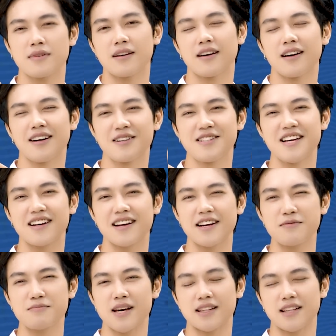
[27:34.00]
uh, chiếc
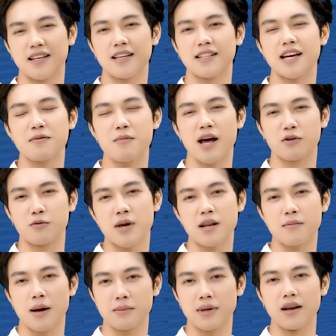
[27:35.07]
clip này thì chắc là bạn cũng biết là
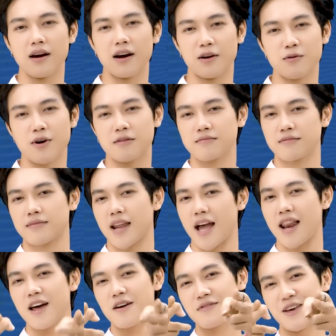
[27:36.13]
bạn bị lừa đúng không?
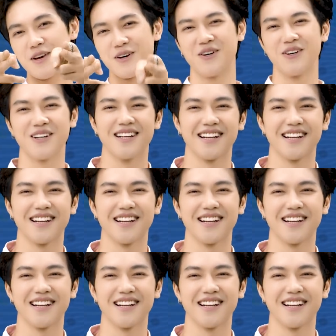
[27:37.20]
I love you.